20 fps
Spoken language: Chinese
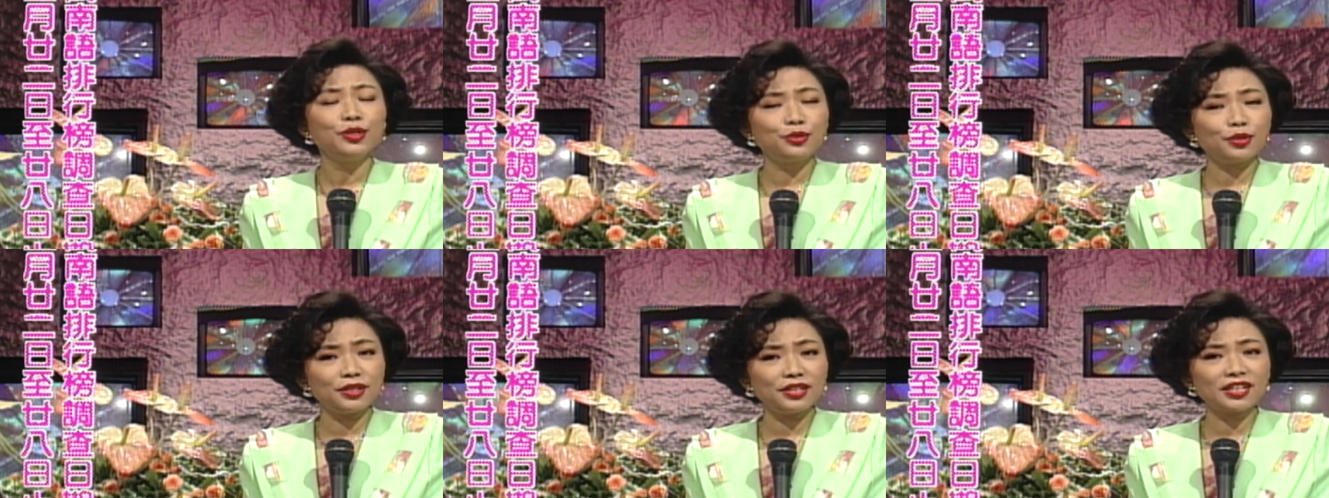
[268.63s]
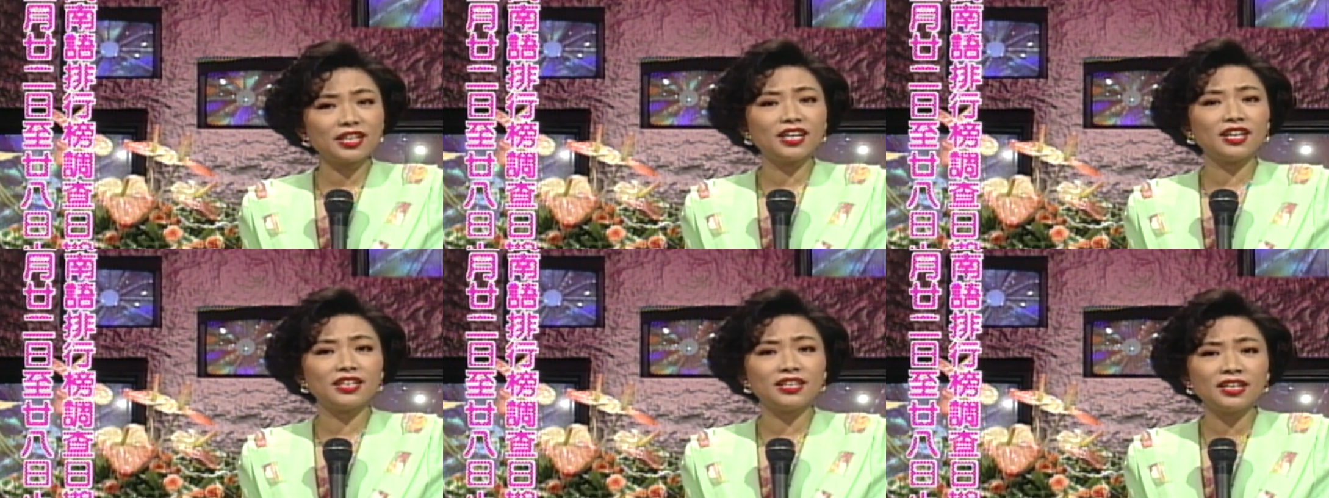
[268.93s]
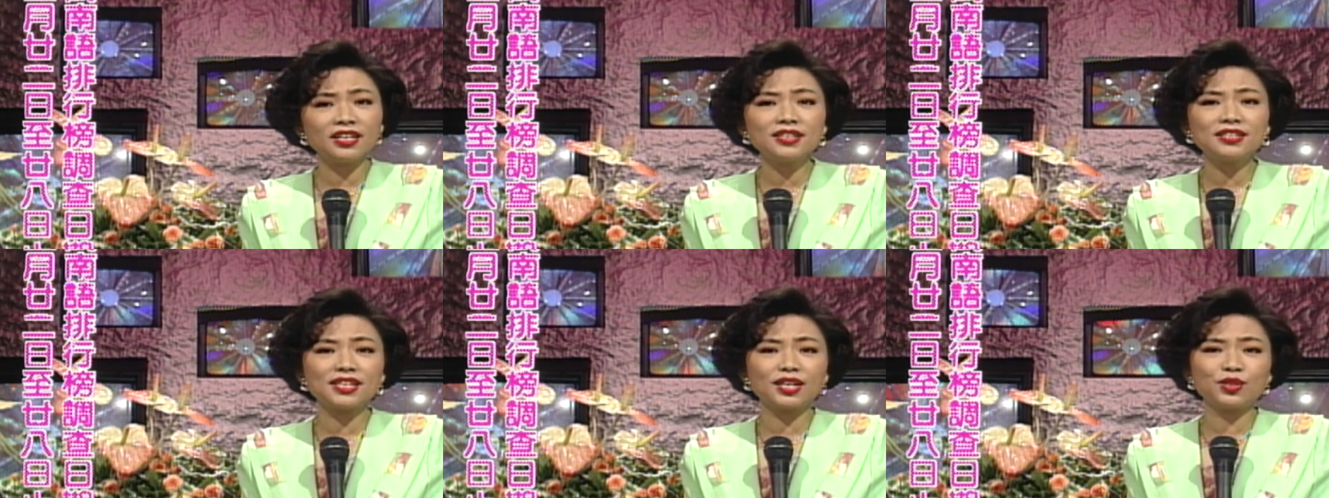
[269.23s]
最近可
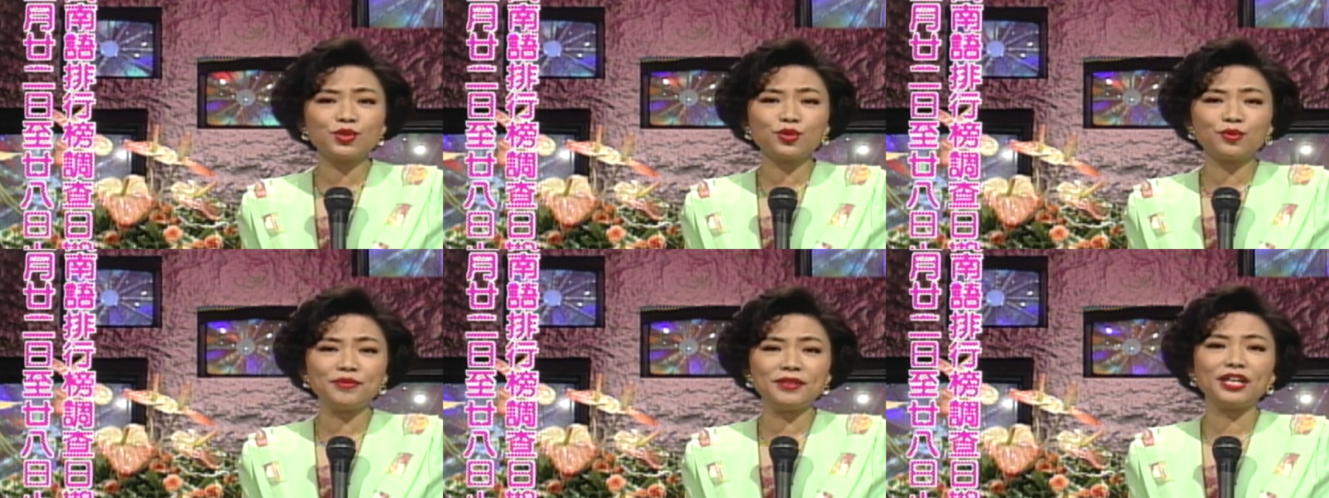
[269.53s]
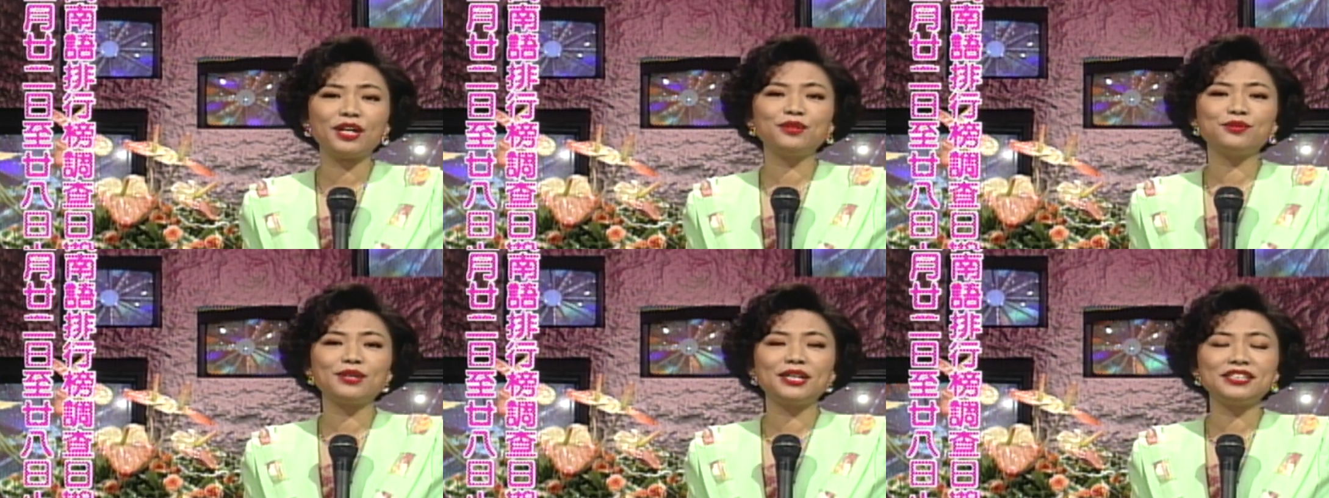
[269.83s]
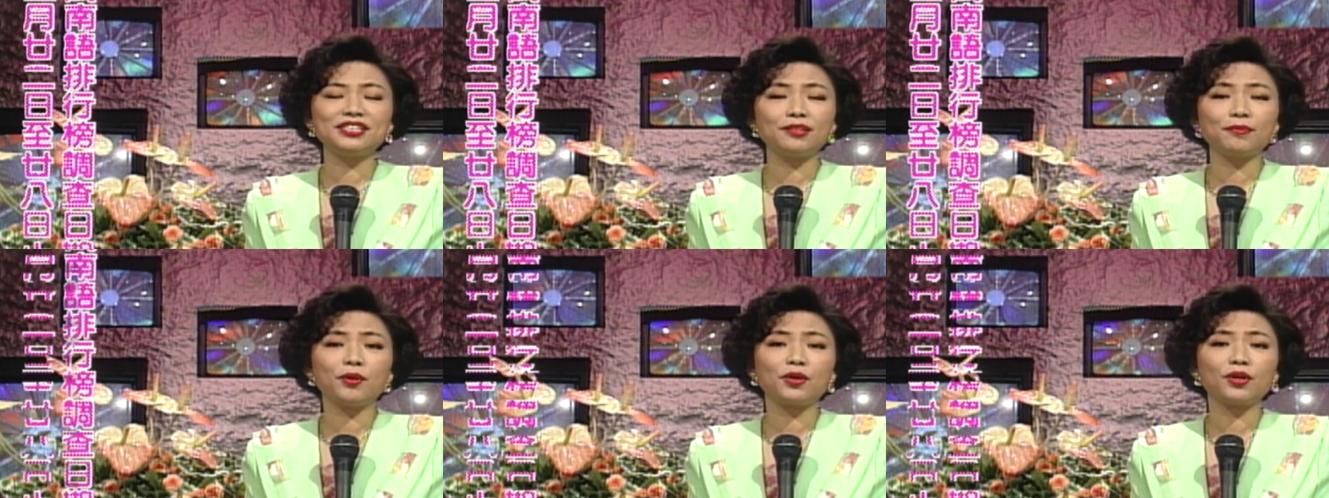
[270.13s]
能这个出男女
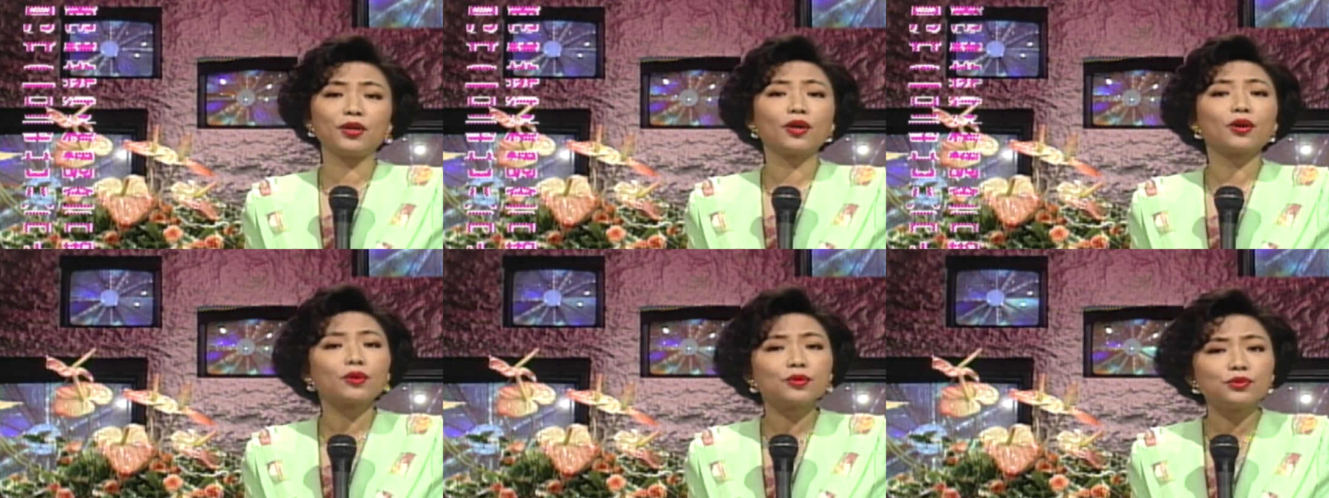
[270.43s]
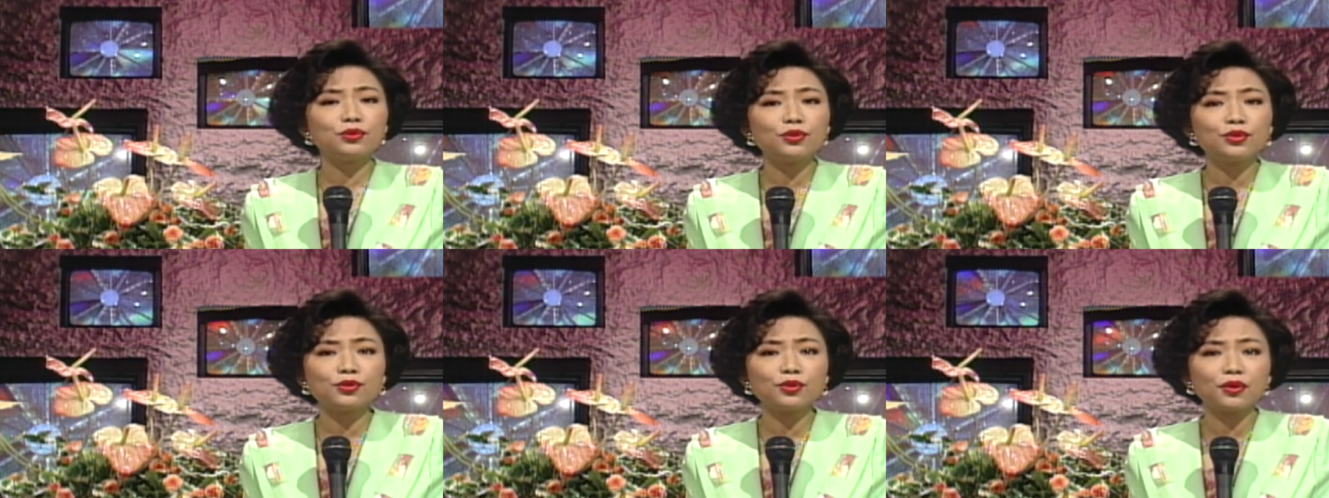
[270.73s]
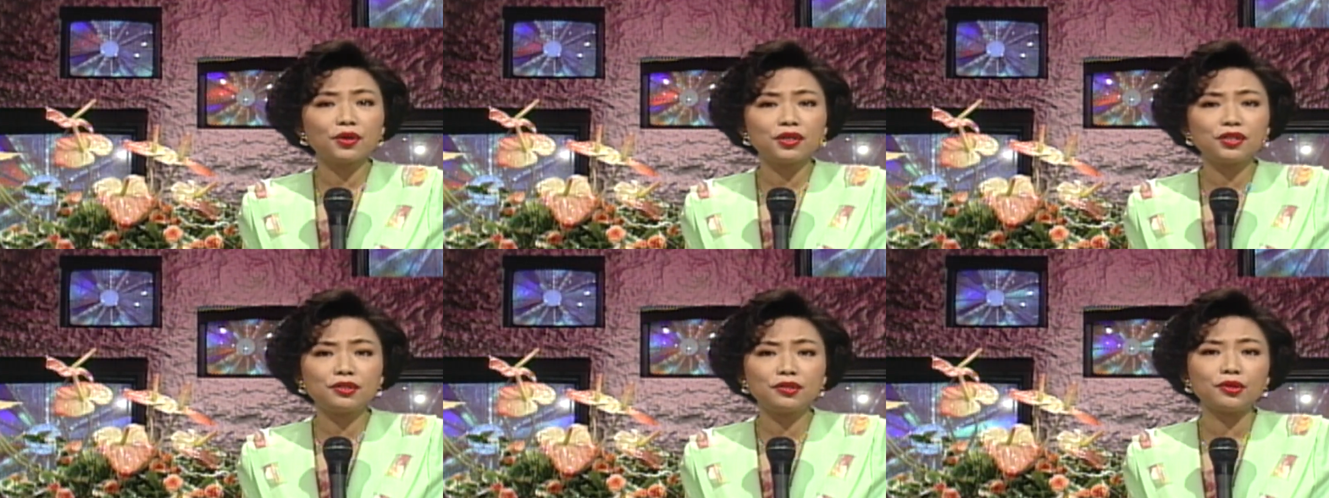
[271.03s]
专辑的朋友弄去
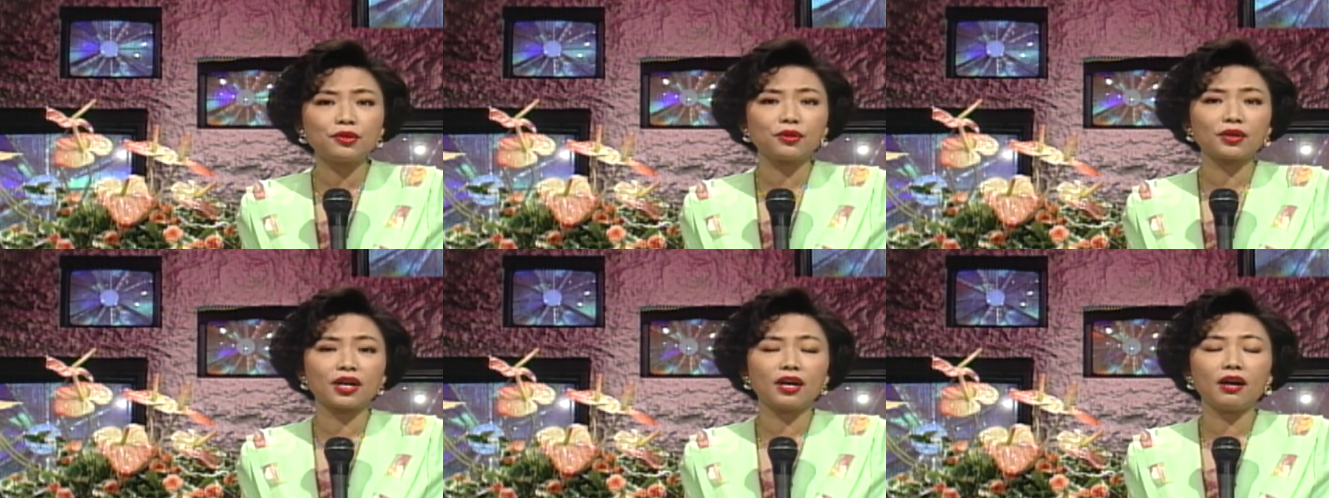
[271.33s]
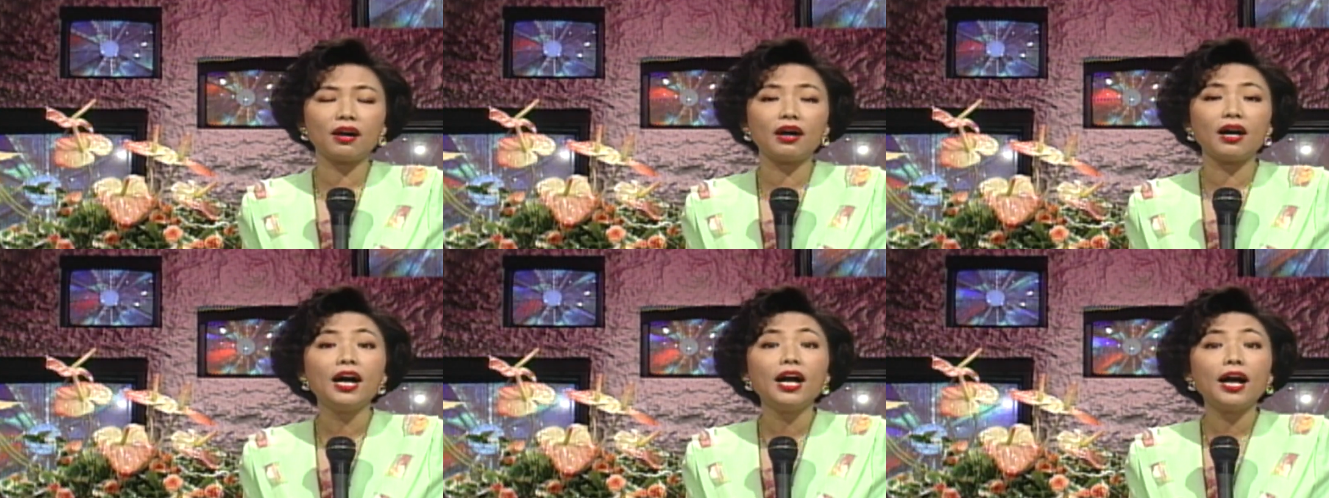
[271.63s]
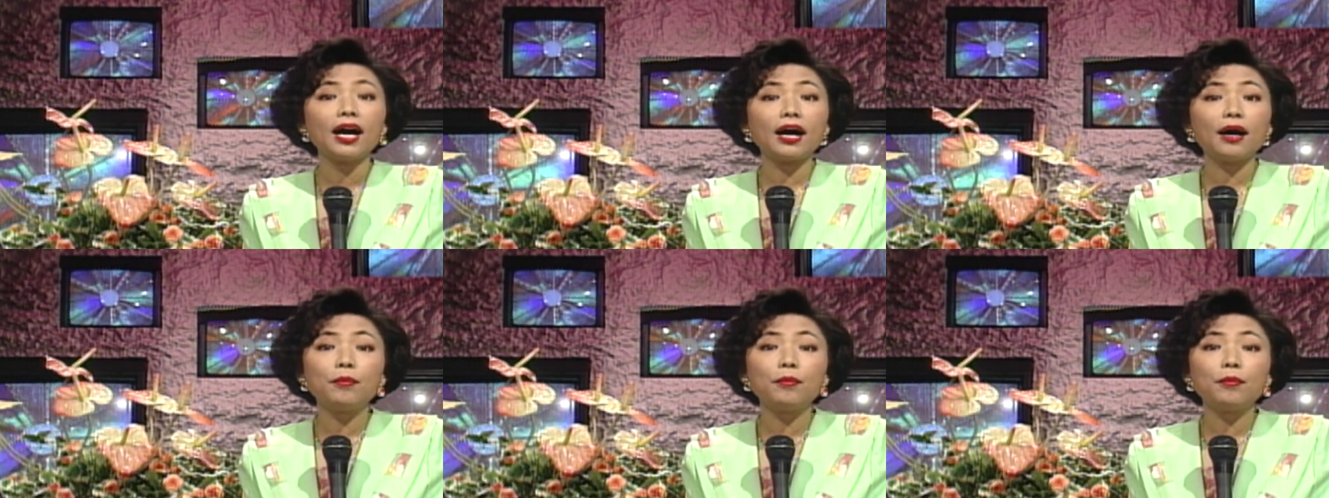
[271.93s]
作秀了哈。